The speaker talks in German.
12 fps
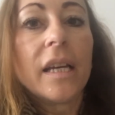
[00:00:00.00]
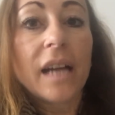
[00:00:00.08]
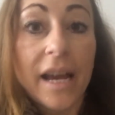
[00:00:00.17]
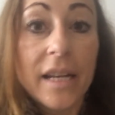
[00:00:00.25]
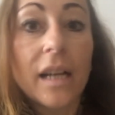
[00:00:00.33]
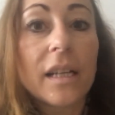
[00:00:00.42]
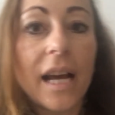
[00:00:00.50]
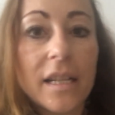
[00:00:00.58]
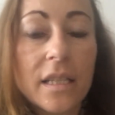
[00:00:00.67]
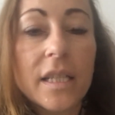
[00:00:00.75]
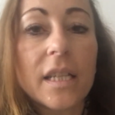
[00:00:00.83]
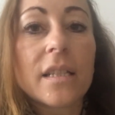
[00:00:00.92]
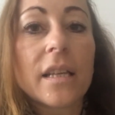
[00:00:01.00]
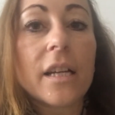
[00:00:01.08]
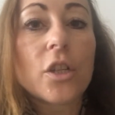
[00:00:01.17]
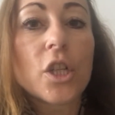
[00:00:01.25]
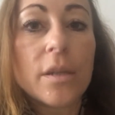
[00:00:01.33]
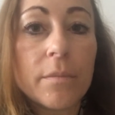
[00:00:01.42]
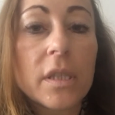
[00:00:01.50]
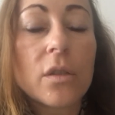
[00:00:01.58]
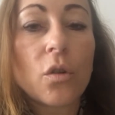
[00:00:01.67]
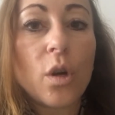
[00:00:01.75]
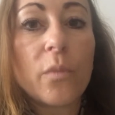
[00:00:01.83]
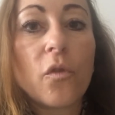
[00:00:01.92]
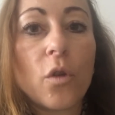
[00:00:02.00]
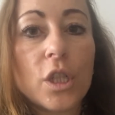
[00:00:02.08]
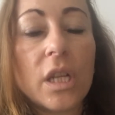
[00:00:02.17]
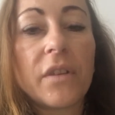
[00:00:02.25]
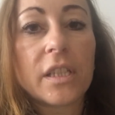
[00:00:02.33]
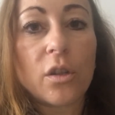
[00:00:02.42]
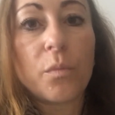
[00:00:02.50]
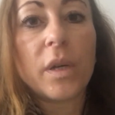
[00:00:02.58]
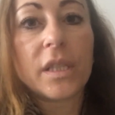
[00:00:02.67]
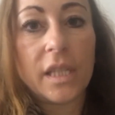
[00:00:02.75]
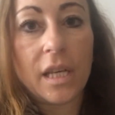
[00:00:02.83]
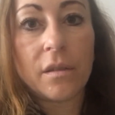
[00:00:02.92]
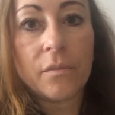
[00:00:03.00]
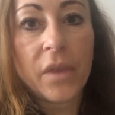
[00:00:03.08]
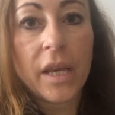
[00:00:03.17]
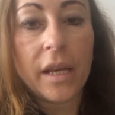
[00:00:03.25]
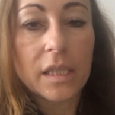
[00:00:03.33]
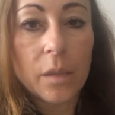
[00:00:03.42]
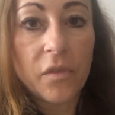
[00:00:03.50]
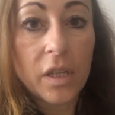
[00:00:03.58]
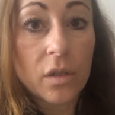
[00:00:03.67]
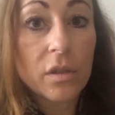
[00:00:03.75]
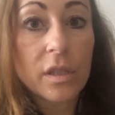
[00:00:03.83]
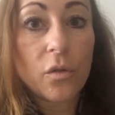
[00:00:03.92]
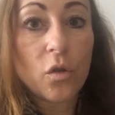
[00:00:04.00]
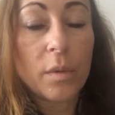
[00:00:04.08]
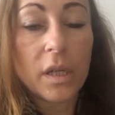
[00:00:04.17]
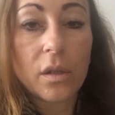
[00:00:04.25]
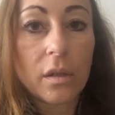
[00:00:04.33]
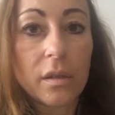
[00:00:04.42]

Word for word: Keiner kann sich in seinen schlimmsten Träumen vorstellen, was dort passiert. Es gibt Videos darüber.